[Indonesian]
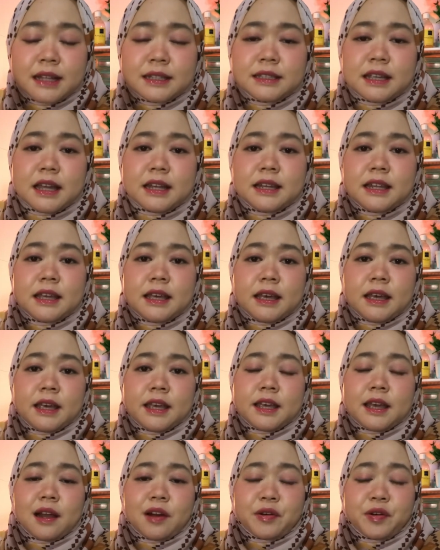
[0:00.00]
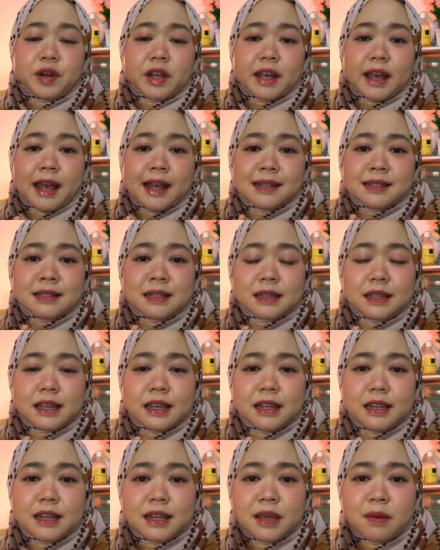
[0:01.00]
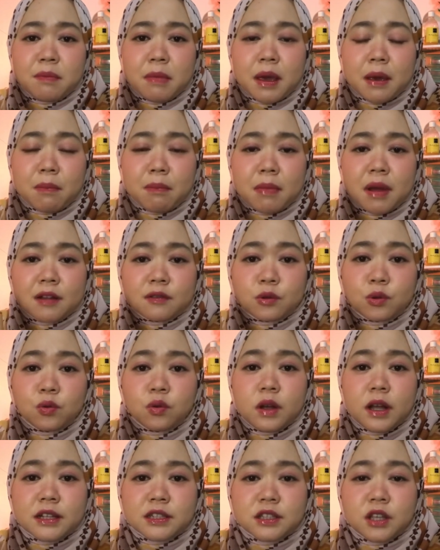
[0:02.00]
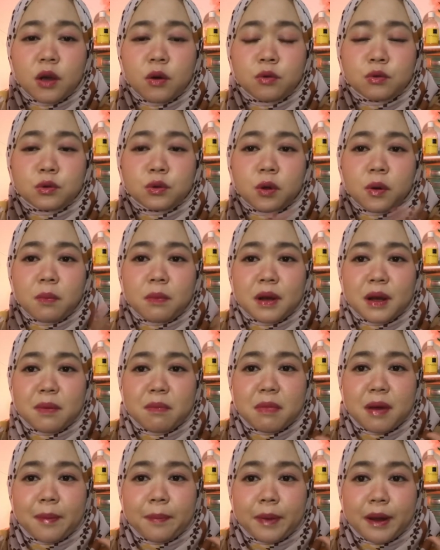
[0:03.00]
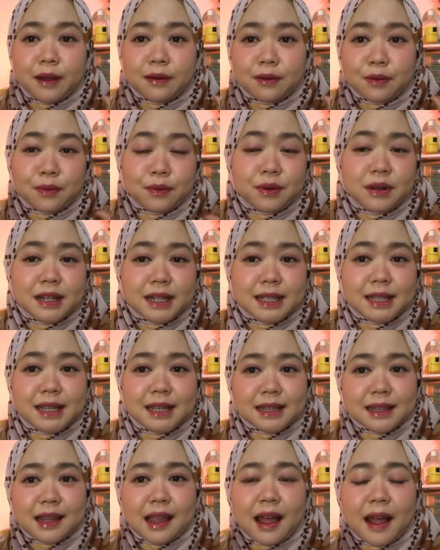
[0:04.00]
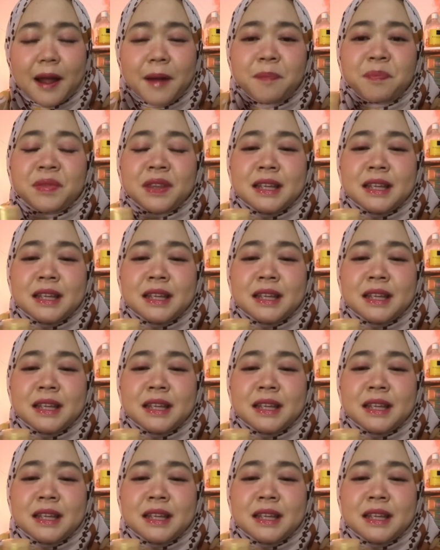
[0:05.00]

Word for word: Jadi hyaluronic acid ini memang tugasnya untuk melembabkan kulit kita